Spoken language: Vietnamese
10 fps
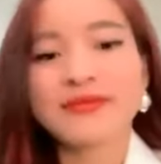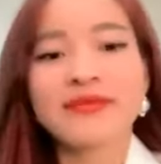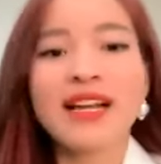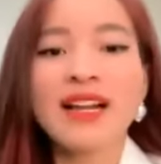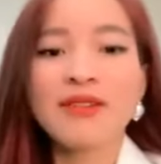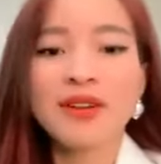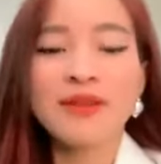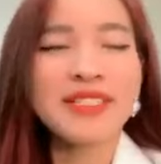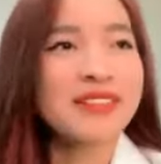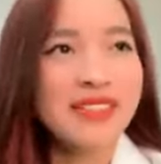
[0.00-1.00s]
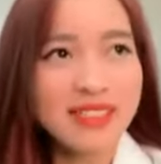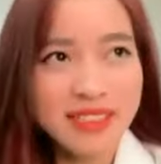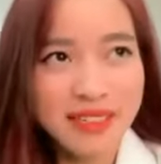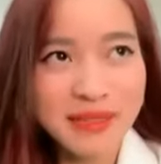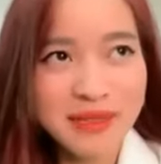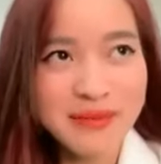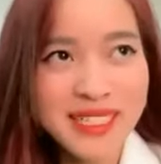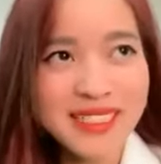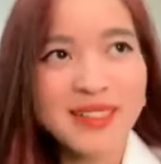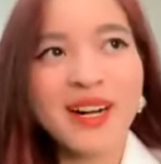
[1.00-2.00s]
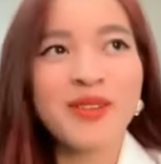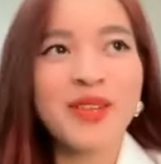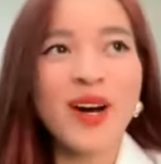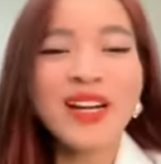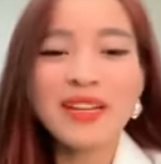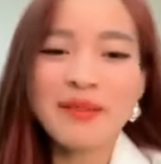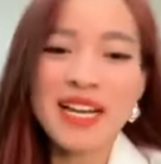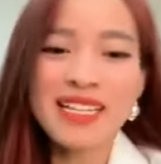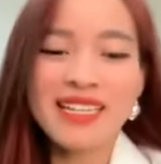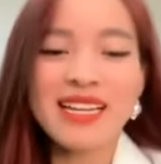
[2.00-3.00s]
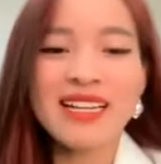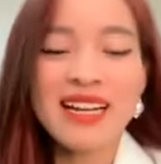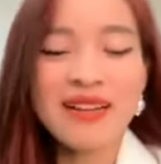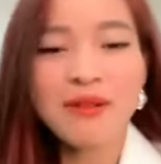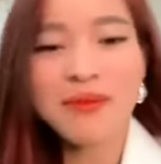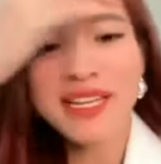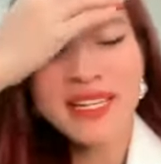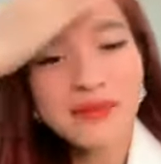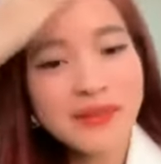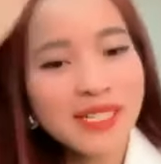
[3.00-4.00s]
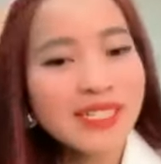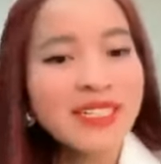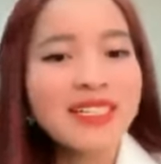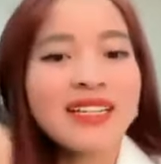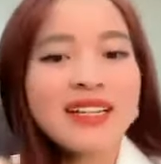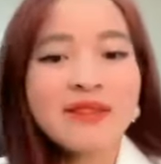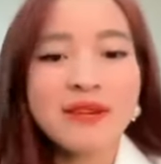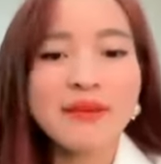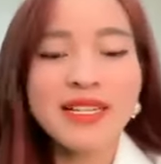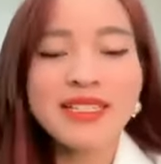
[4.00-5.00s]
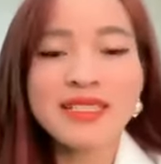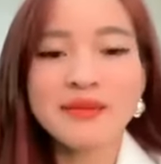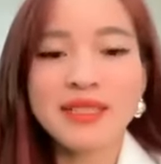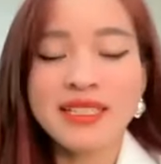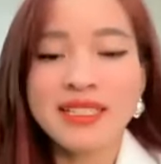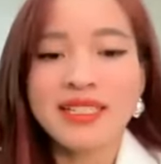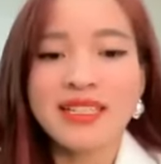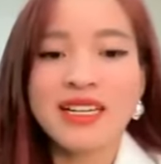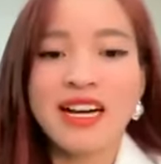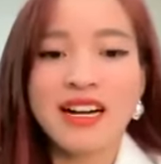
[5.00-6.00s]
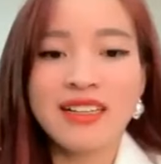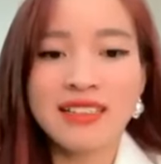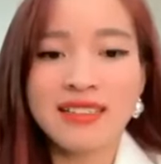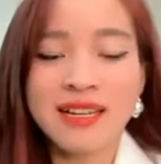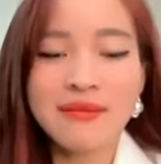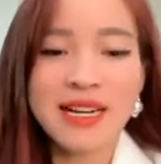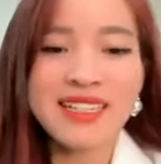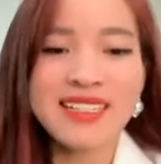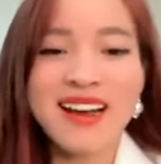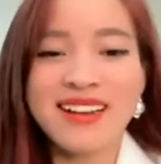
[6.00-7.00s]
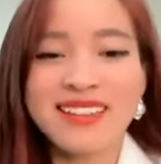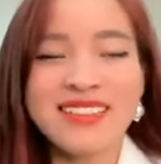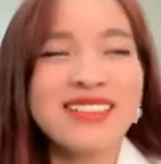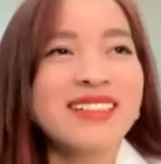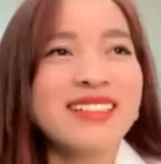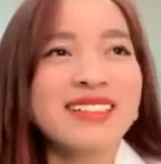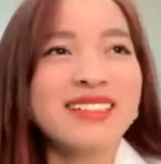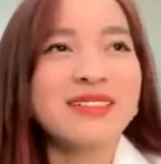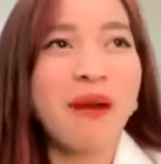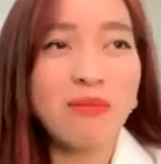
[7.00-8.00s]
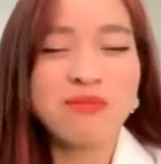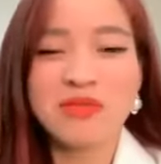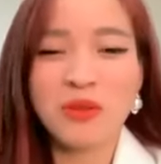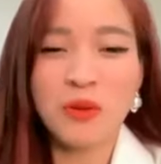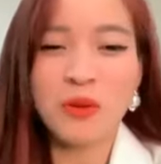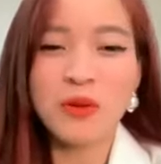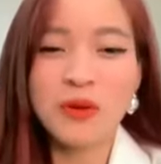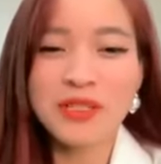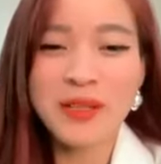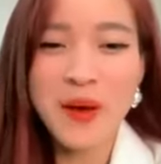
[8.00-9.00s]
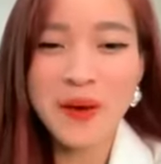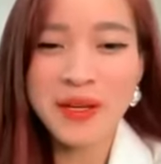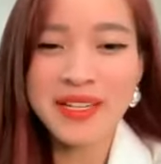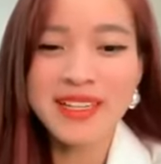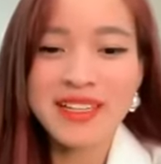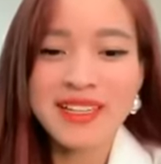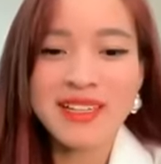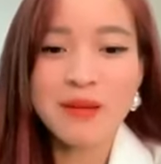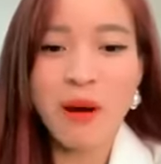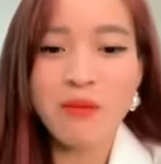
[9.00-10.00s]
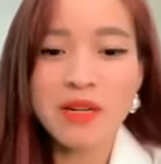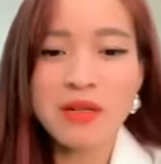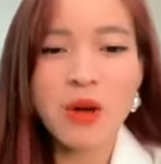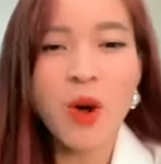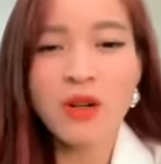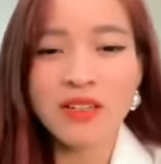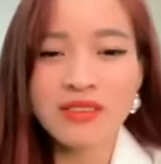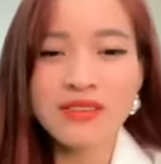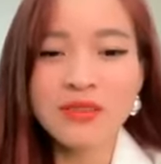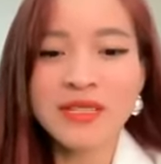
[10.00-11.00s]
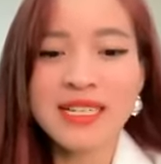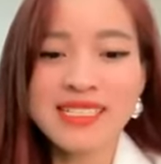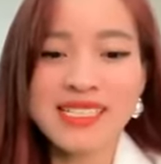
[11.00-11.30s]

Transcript: Đã lâu rồi mình chưa nhìn bình minh đâu. Hồi nhỏ thì mình hay chạy ra ngoài biển đúng không ạ? Chạy ra ngoài biển xong rồi à, nhìn ánh mặt trời mọc, trời ơi tình ơi, nó mọc lên nó đỏ lửng luôn các anh